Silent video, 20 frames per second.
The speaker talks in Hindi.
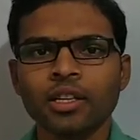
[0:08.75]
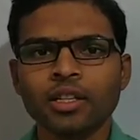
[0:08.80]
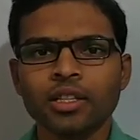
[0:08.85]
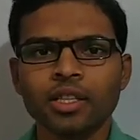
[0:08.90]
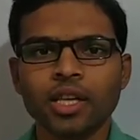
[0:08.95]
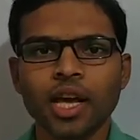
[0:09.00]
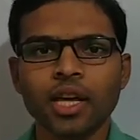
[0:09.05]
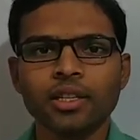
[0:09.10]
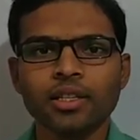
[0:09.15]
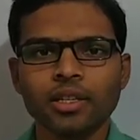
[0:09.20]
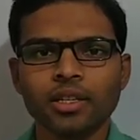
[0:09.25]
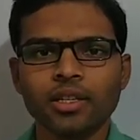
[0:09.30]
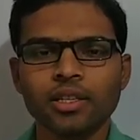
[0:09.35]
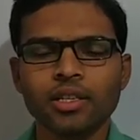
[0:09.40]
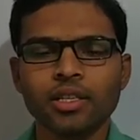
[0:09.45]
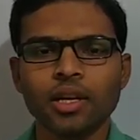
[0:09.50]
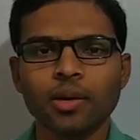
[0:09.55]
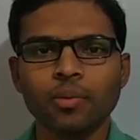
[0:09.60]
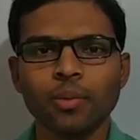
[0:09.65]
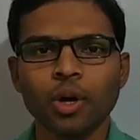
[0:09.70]
साइंस
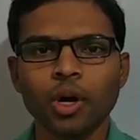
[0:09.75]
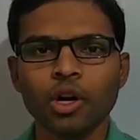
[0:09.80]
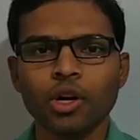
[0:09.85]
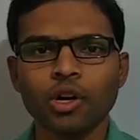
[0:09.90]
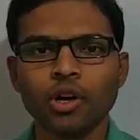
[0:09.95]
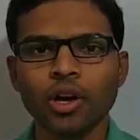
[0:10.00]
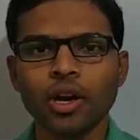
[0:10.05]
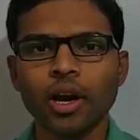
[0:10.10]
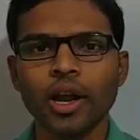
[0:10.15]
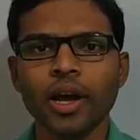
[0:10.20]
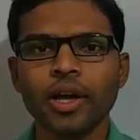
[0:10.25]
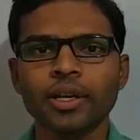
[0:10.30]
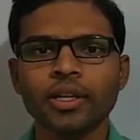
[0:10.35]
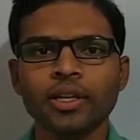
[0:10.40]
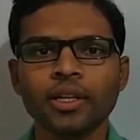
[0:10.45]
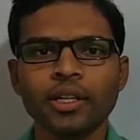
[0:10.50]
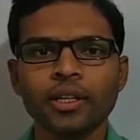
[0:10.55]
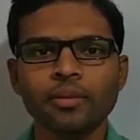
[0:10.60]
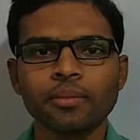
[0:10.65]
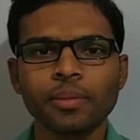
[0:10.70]
कंसेप्ट डॉट ऑनलाइन
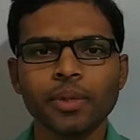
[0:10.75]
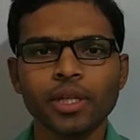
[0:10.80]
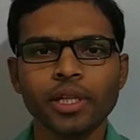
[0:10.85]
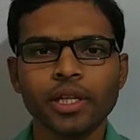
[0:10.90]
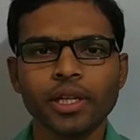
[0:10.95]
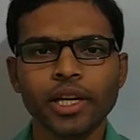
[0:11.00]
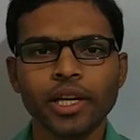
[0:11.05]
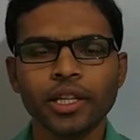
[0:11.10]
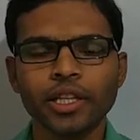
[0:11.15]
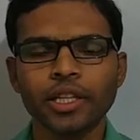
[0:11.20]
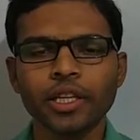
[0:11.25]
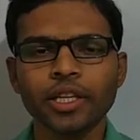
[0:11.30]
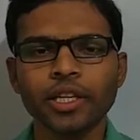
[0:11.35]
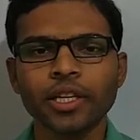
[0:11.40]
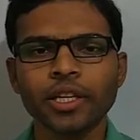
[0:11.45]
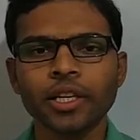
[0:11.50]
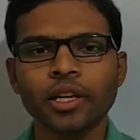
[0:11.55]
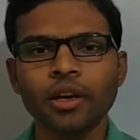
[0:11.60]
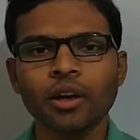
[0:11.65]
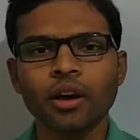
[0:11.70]
पिछले
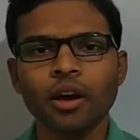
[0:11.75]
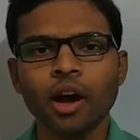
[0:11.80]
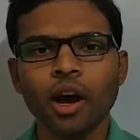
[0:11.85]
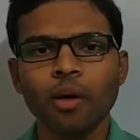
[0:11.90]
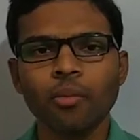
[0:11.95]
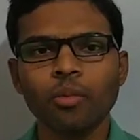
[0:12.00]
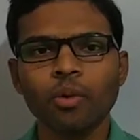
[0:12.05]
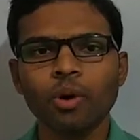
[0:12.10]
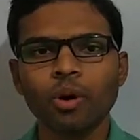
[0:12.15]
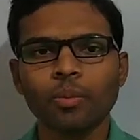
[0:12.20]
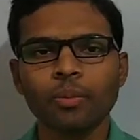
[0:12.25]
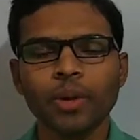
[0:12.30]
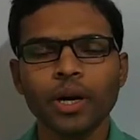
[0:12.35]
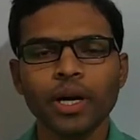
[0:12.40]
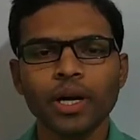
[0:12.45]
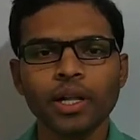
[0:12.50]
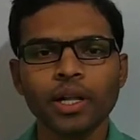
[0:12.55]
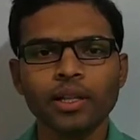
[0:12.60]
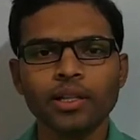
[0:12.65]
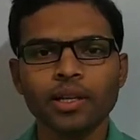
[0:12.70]
दिन हम लोग
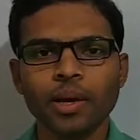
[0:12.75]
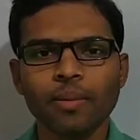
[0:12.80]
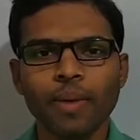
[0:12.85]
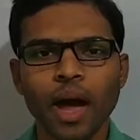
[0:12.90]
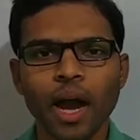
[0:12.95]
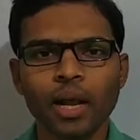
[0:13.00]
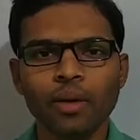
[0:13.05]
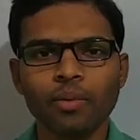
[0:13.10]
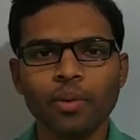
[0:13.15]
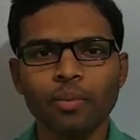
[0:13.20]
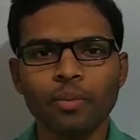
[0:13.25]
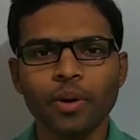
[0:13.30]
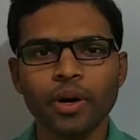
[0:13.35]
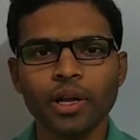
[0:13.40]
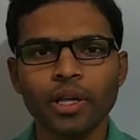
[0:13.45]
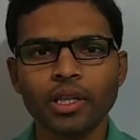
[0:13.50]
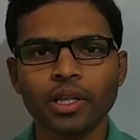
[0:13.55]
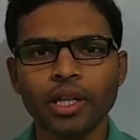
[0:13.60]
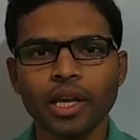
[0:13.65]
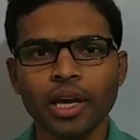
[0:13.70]
मेंडल्स के बारे में
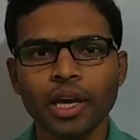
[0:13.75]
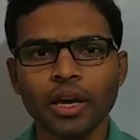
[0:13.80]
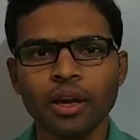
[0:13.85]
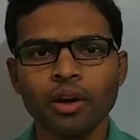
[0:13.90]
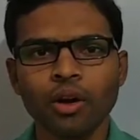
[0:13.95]
पढ़े थे